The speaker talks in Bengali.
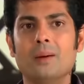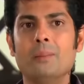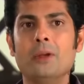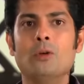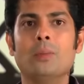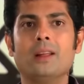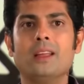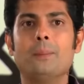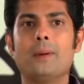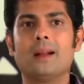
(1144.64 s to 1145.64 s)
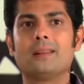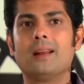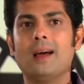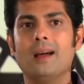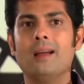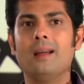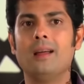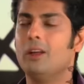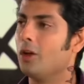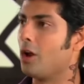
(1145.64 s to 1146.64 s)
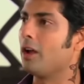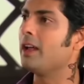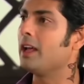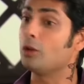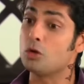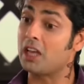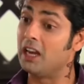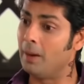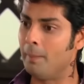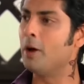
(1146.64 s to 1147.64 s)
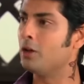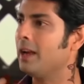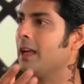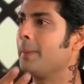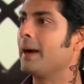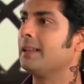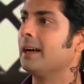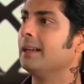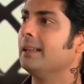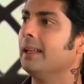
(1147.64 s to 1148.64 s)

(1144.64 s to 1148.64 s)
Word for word: লম্বা জীবনের প্রার্থনা ইয়োর অনারে তোর লম্বা হওয়ার প্রার্থনা